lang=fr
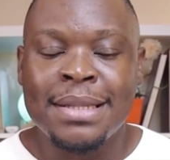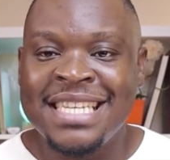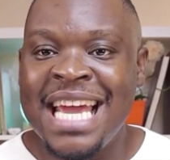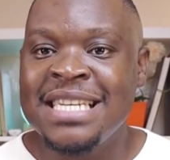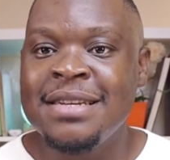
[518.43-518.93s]

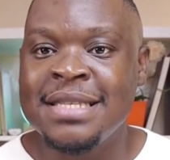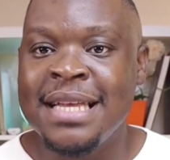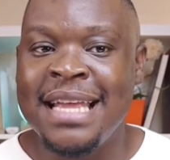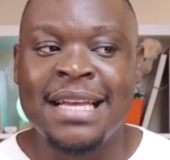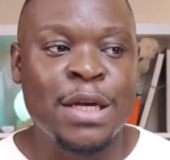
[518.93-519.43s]
cherche
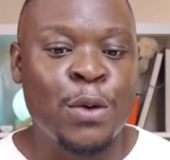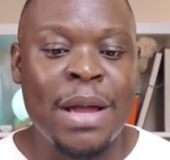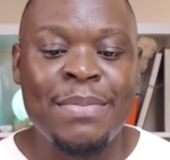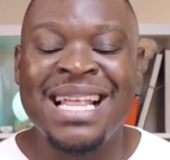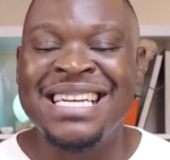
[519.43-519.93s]
les, ce
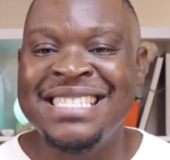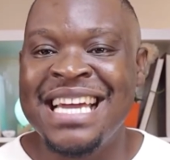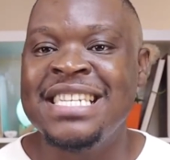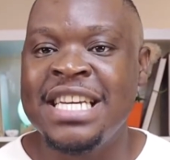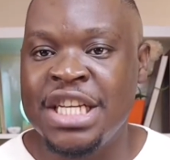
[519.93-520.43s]
qu'on appelle les
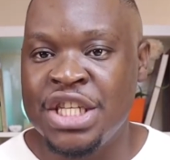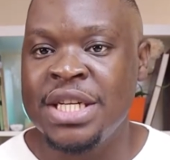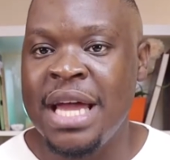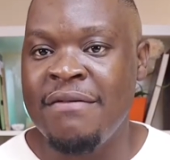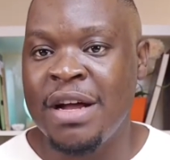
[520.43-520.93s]
Search
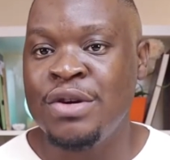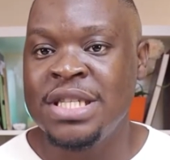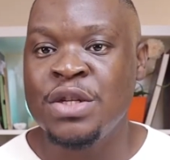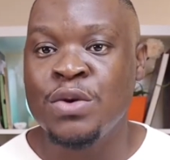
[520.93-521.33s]
Engine Evaluation.